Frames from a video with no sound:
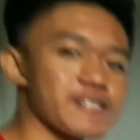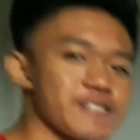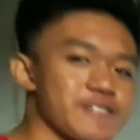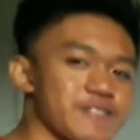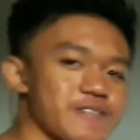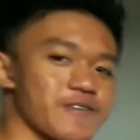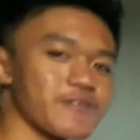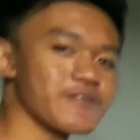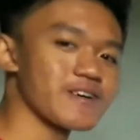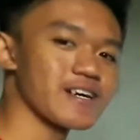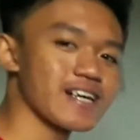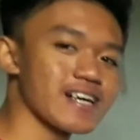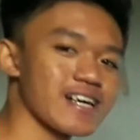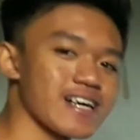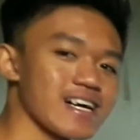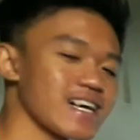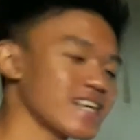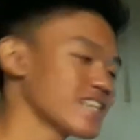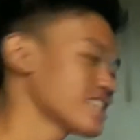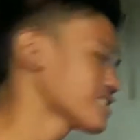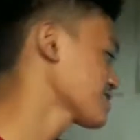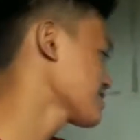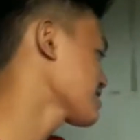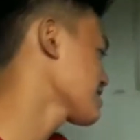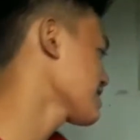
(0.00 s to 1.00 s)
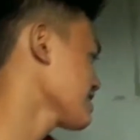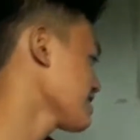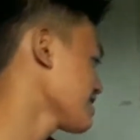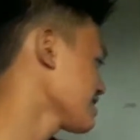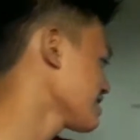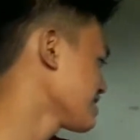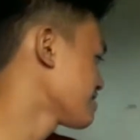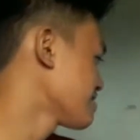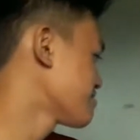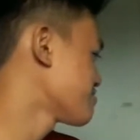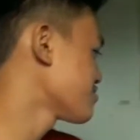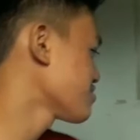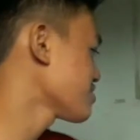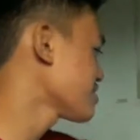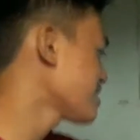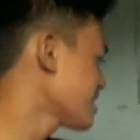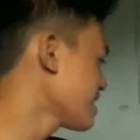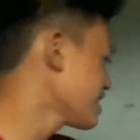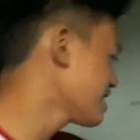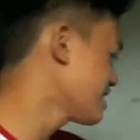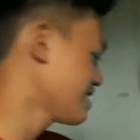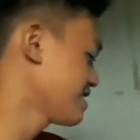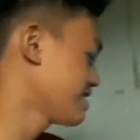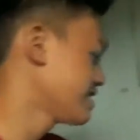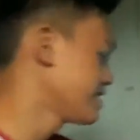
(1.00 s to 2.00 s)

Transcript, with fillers: rin sa wakas! Tingnan mo ka!